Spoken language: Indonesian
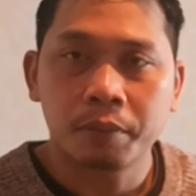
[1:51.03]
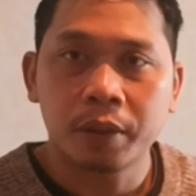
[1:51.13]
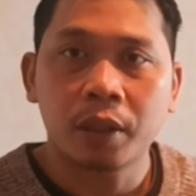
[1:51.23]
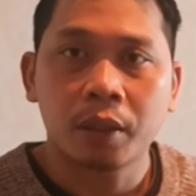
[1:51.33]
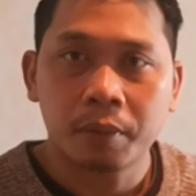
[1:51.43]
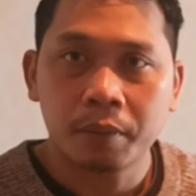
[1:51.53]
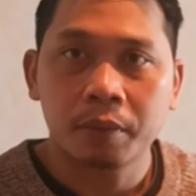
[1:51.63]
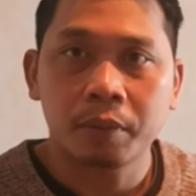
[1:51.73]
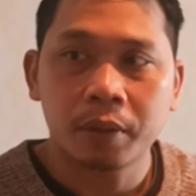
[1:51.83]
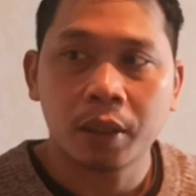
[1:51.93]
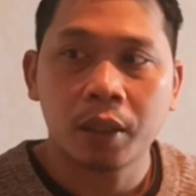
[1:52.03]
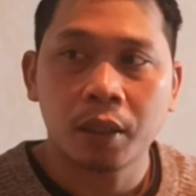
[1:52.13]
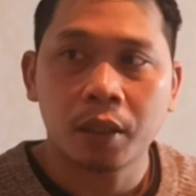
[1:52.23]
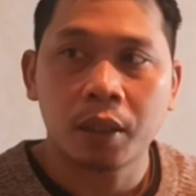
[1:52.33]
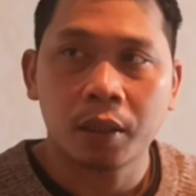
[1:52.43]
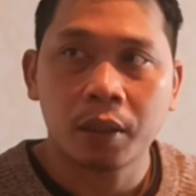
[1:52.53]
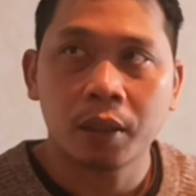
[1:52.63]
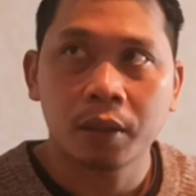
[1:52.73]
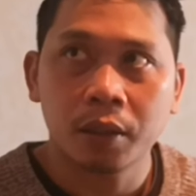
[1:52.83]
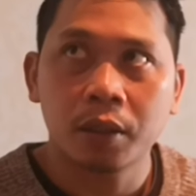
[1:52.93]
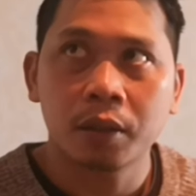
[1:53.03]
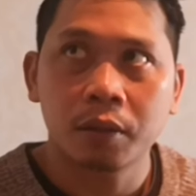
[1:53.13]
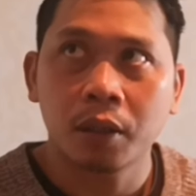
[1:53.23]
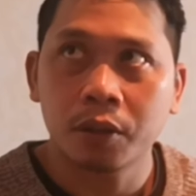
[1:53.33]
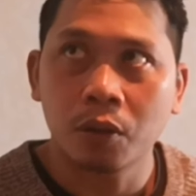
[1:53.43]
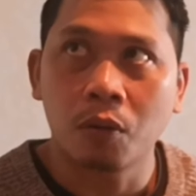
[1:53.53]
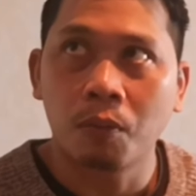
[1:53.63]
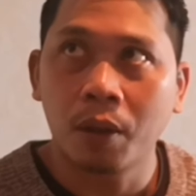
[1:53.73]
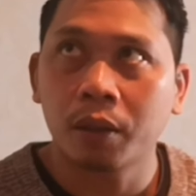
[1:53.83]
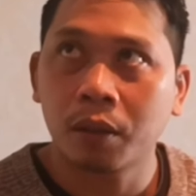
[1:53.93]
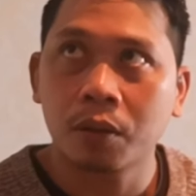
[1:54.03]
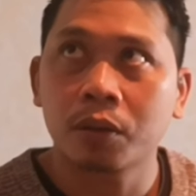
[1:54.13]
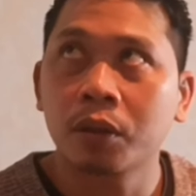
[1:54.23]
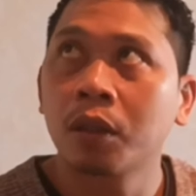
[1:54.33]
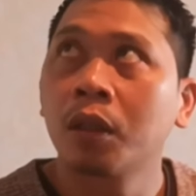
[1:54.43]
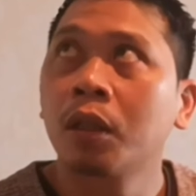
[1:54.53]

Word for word: bisa bisa katanya dikasih obat terus